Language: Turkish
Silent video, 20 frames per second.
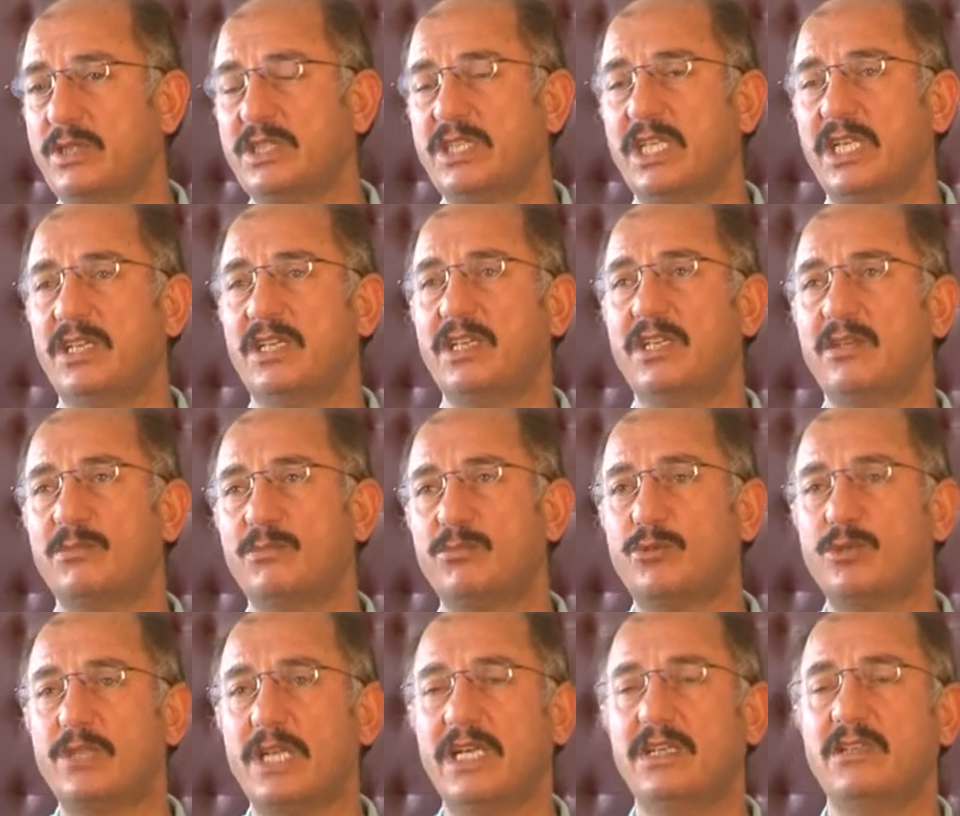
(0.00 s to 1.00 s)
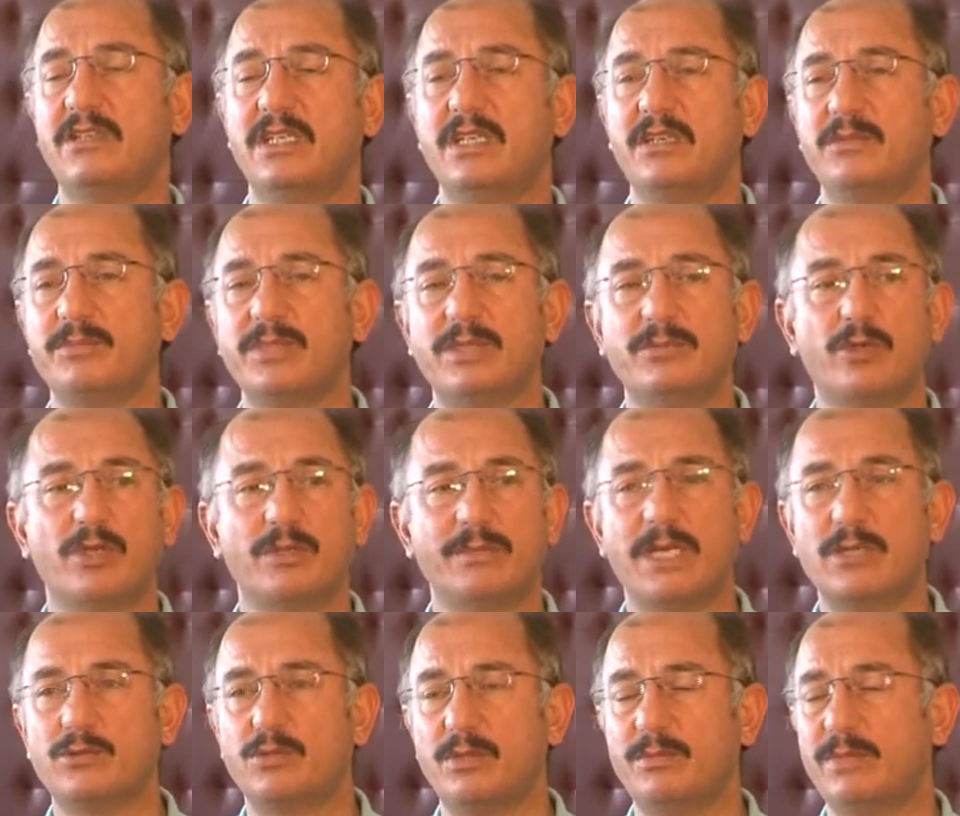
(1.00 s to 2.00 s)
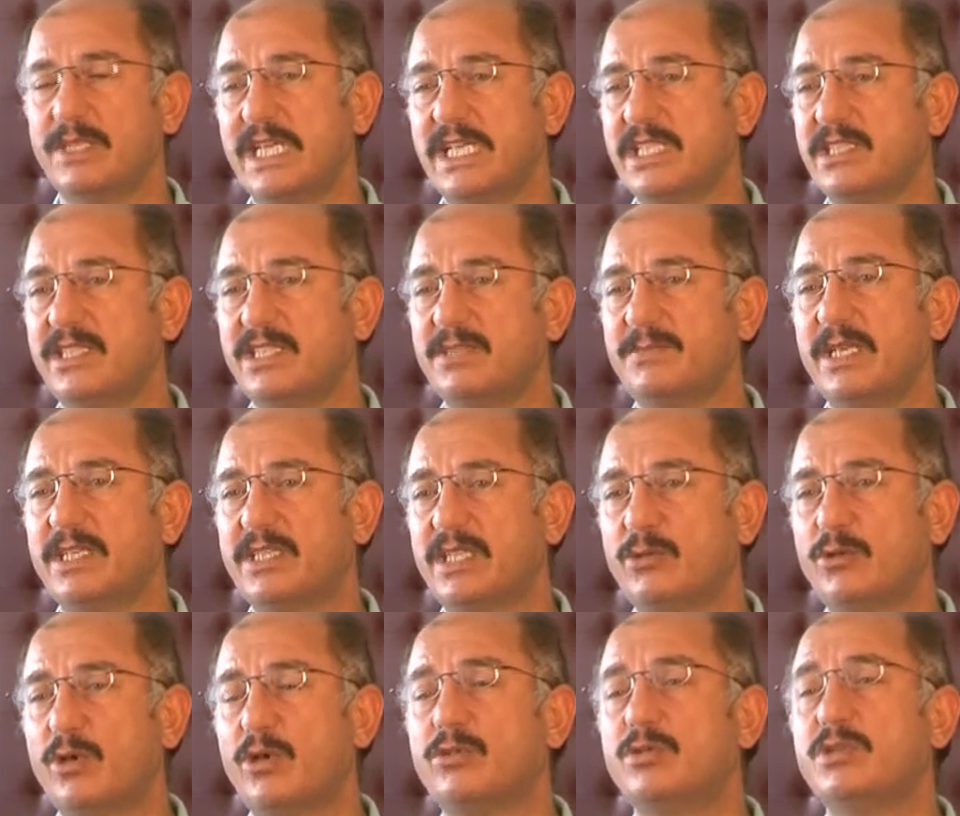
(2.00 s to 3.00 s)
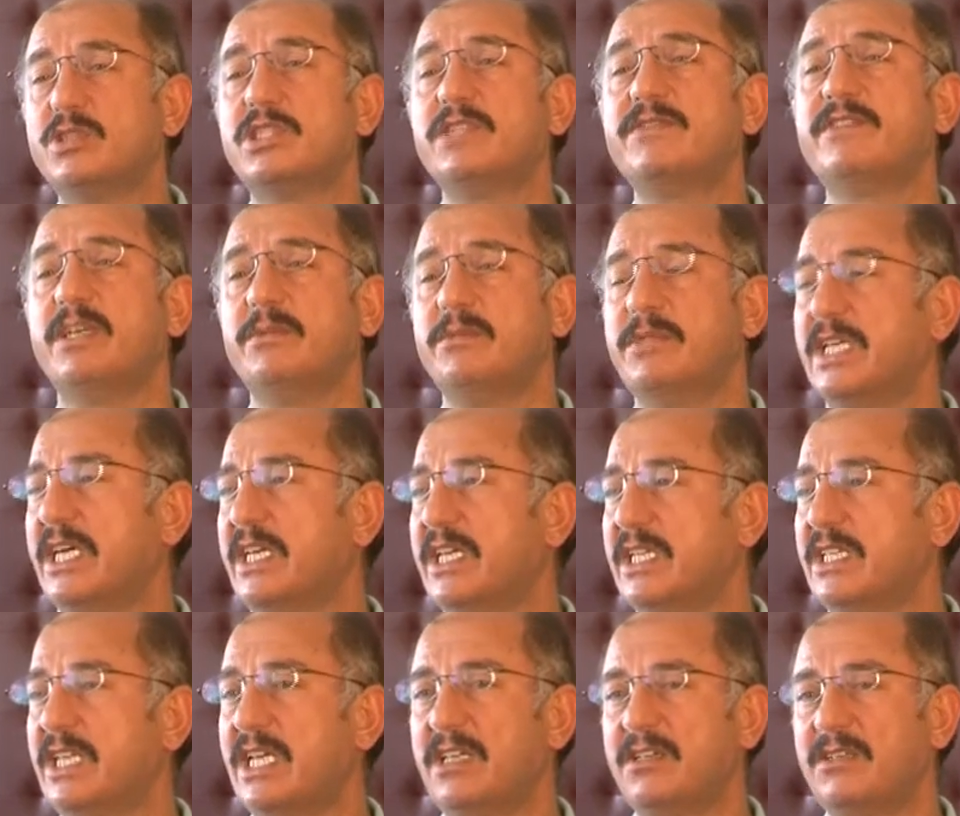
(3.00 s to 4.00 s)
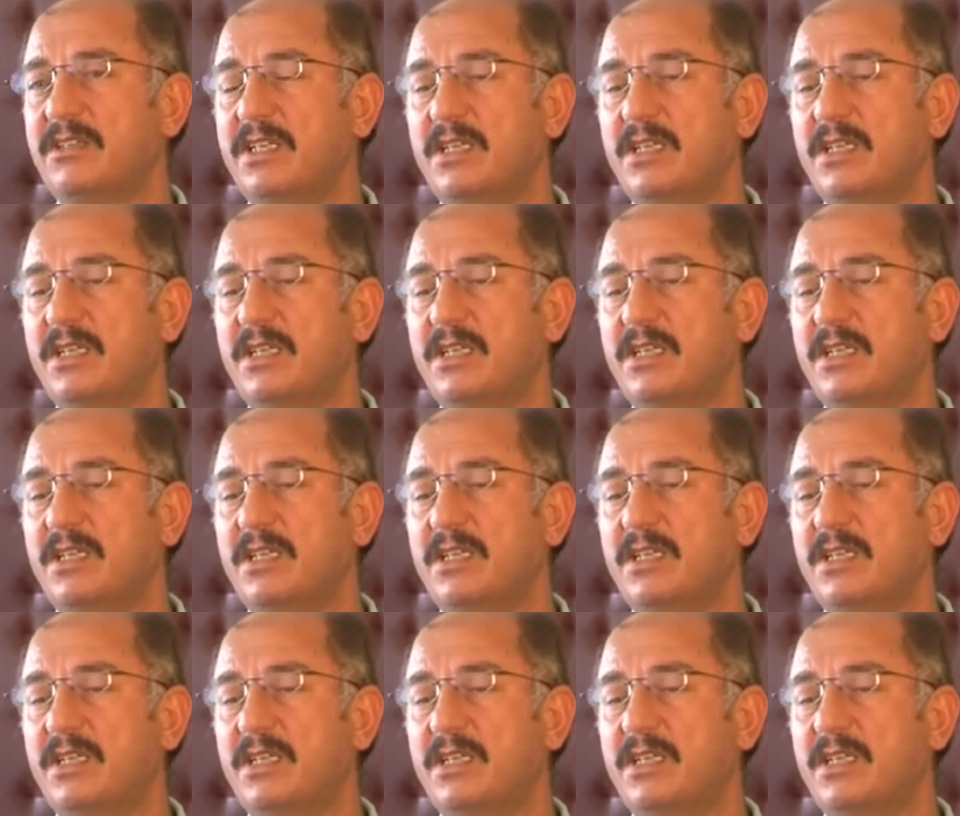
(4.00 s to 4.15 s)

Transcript: İşte burada bilmiyorum Erzurum'u gezdiniz belki gördünüz çifte minarede